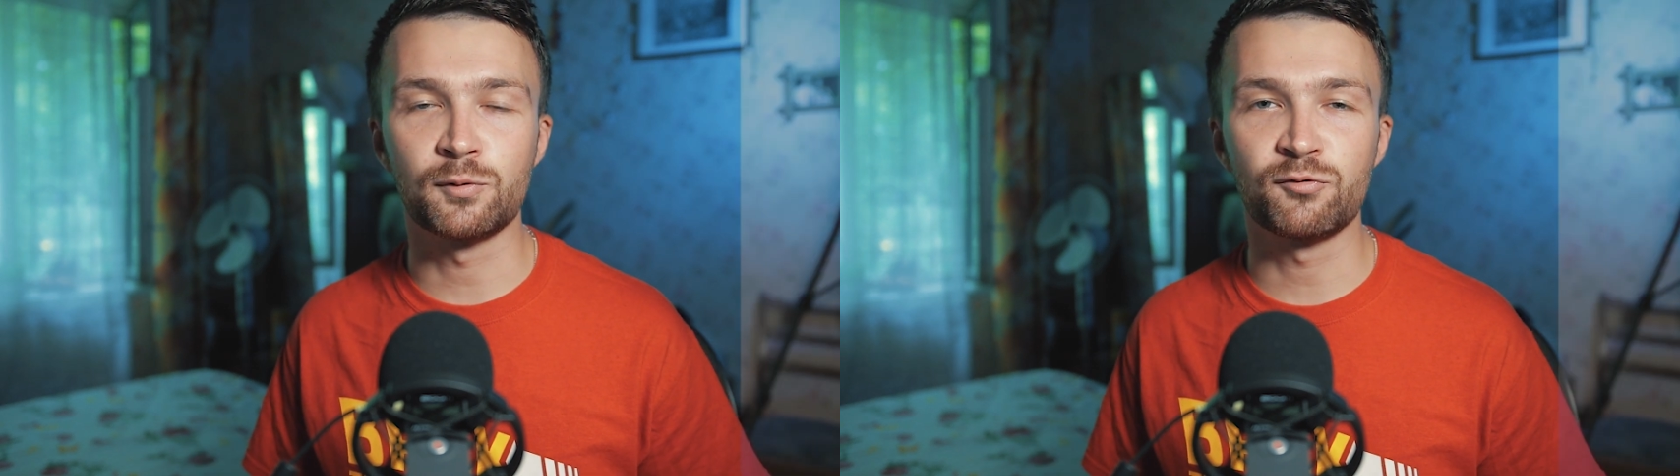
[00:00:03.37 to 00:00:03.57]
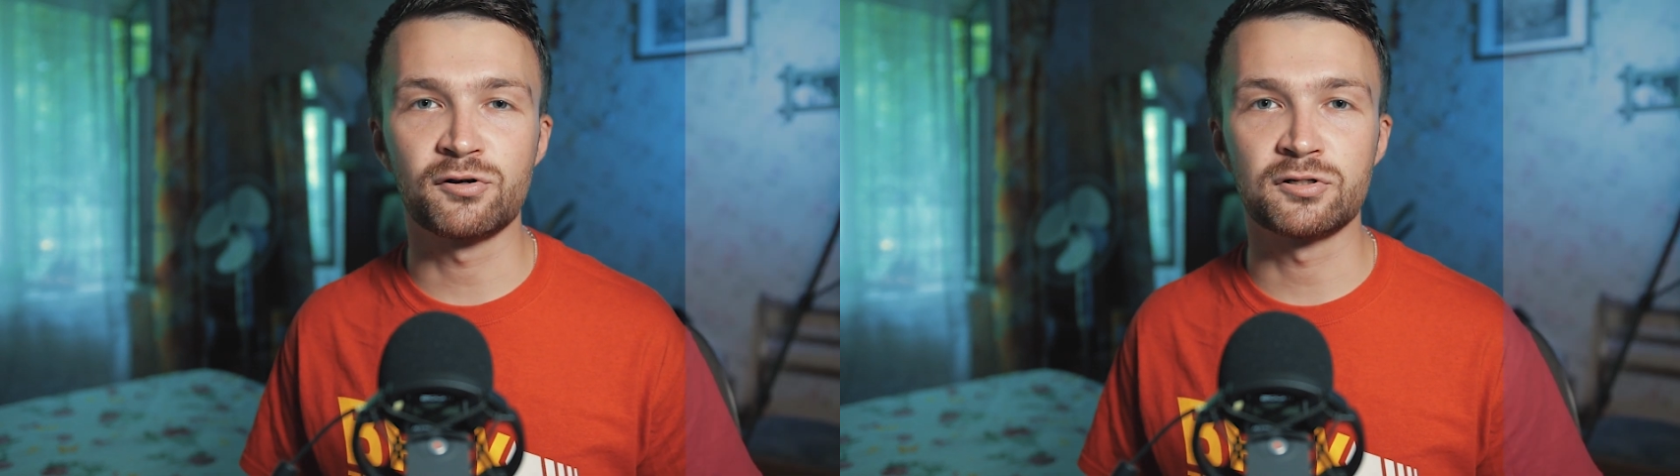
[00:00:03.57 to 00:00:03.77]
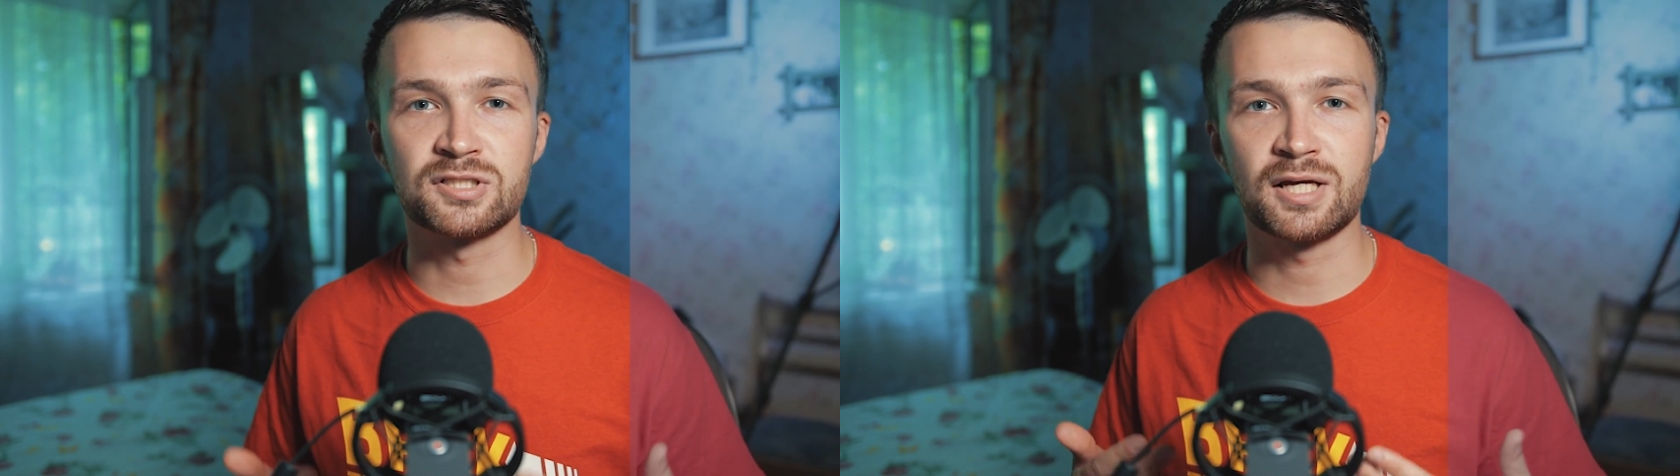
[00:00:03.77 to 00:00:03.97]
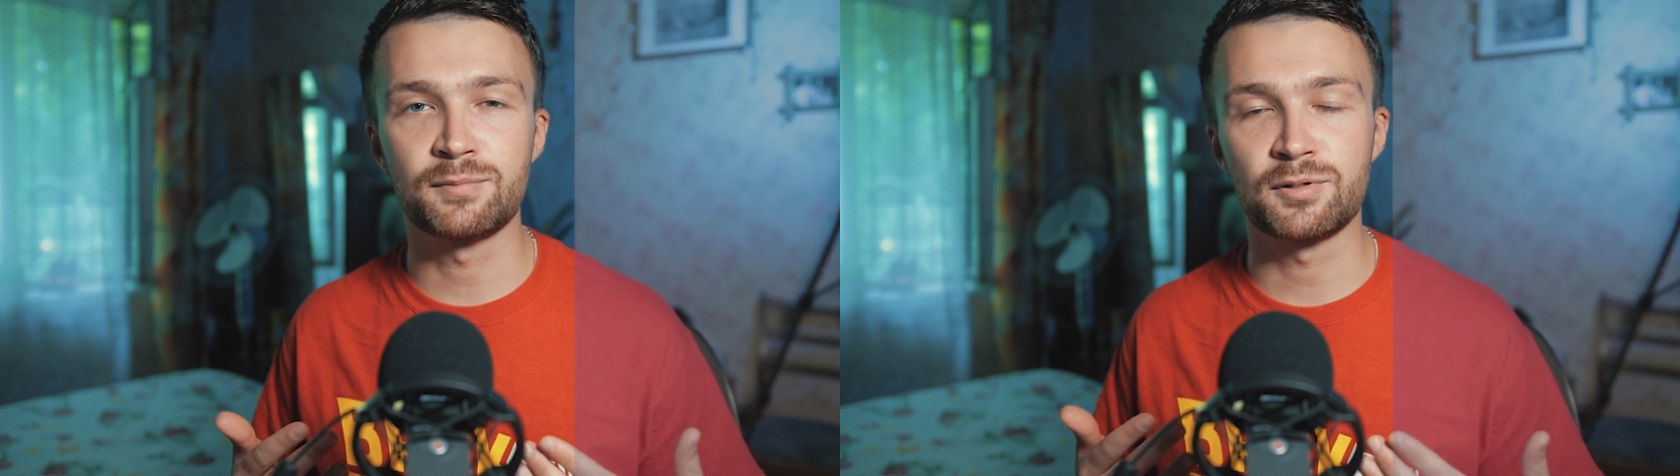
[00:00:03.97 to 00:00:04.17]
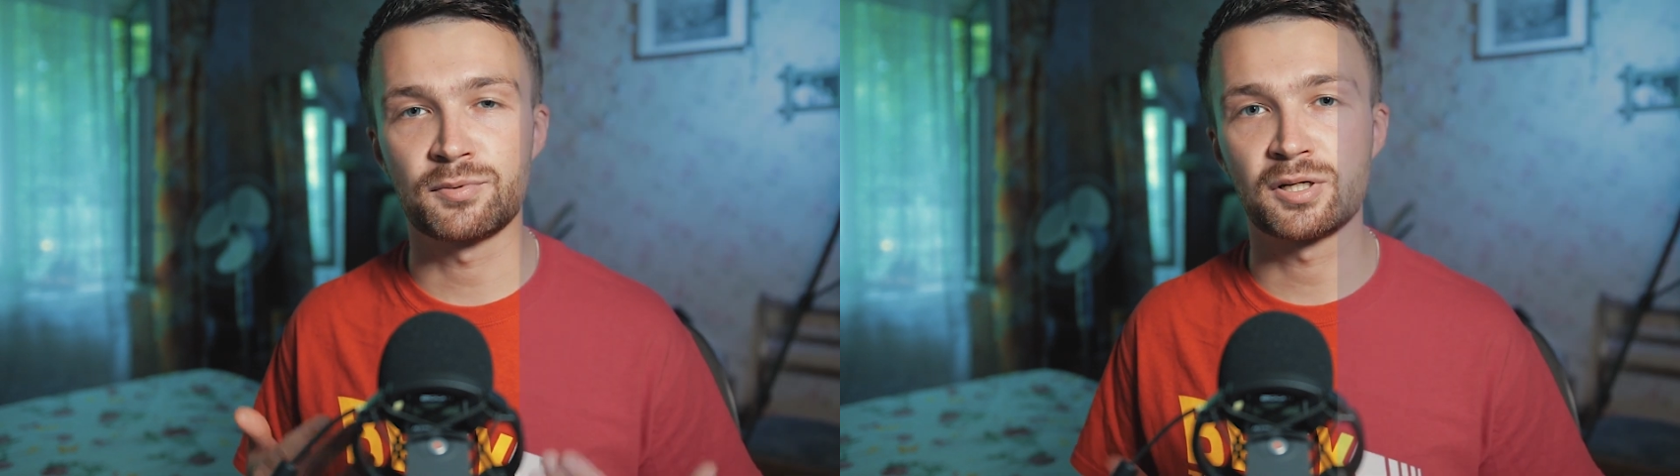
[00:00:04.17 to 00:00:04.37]
профилей с
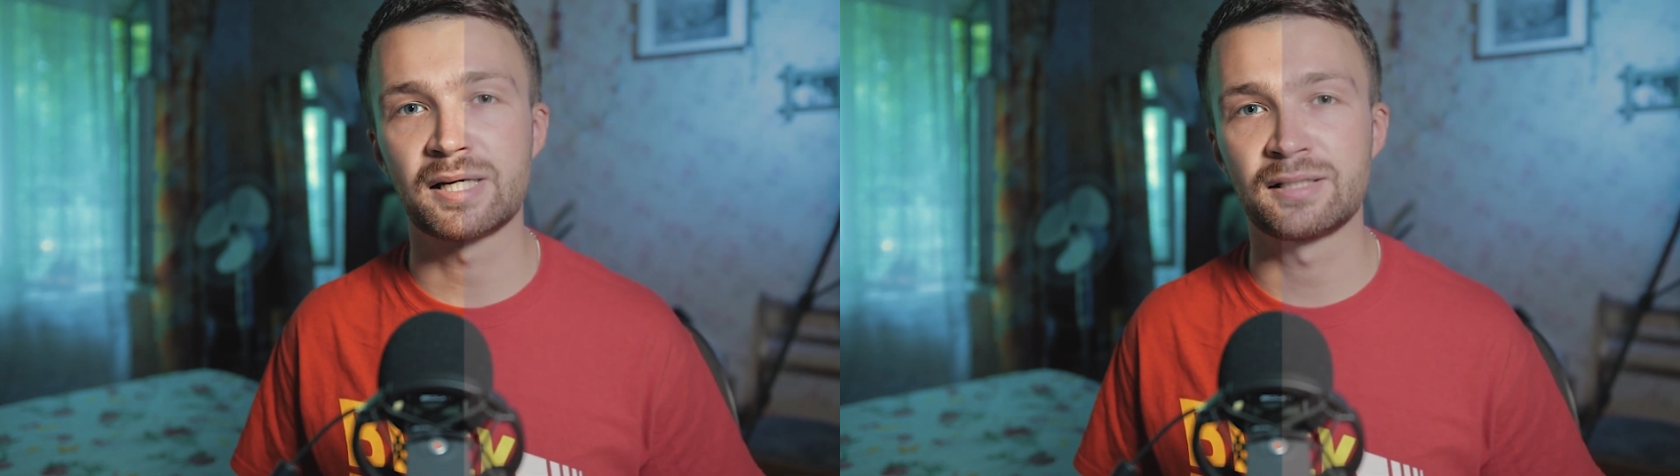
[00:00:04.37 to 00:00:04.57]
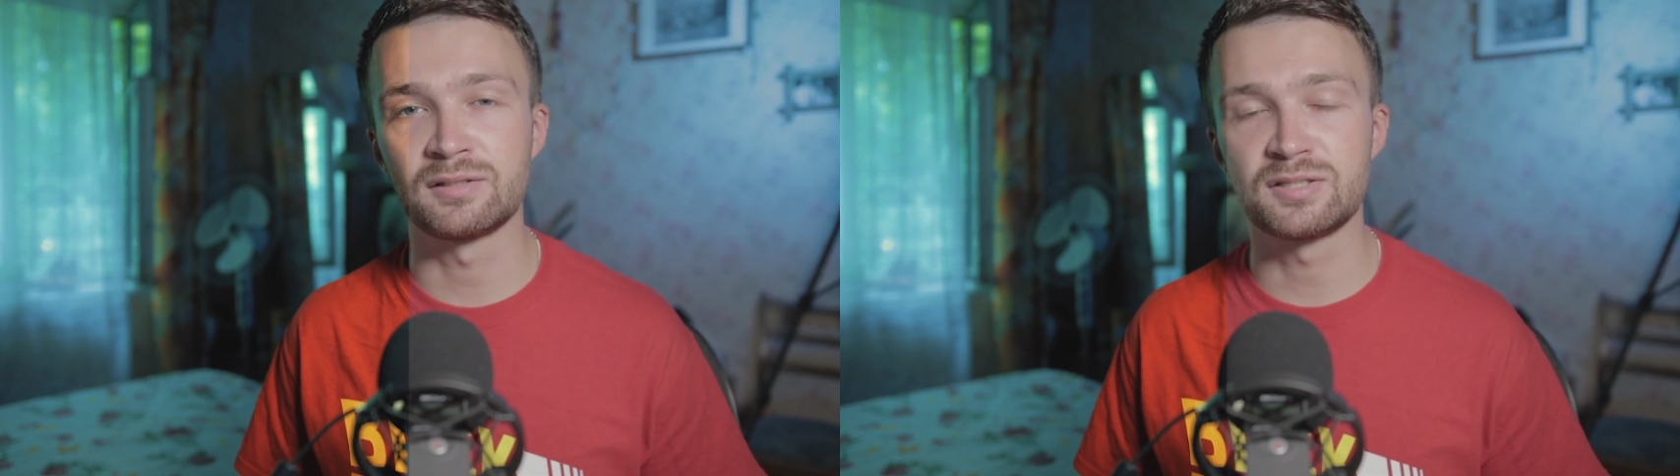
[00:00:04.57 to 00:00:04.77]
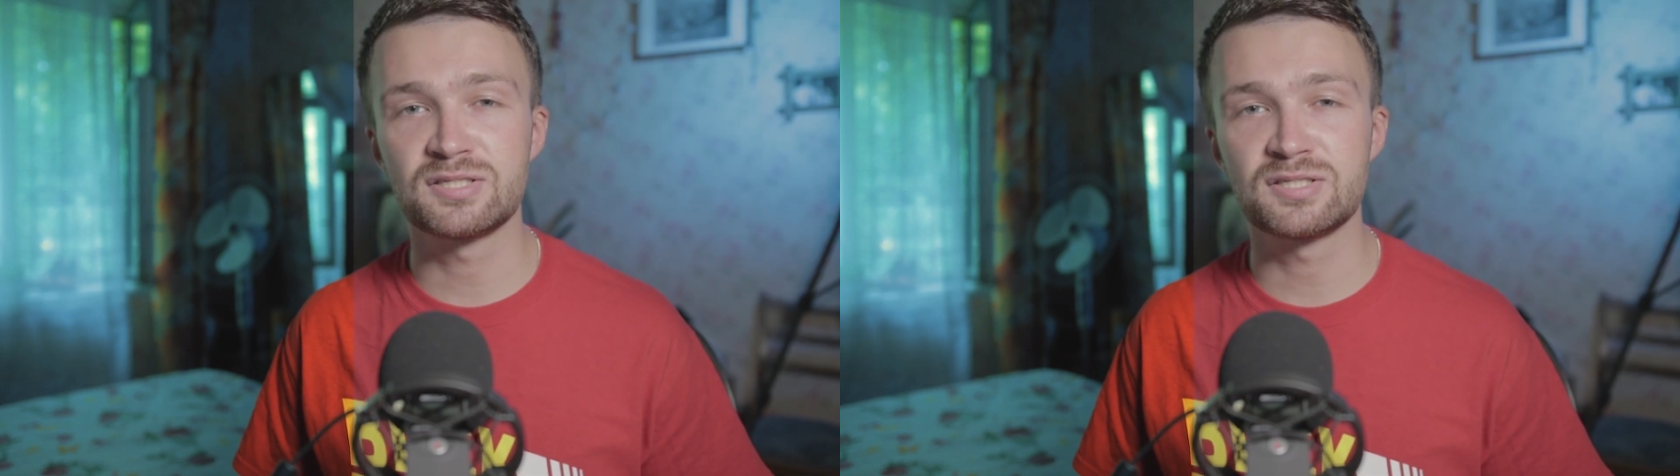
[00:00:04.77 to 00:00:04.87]
камерами Canon.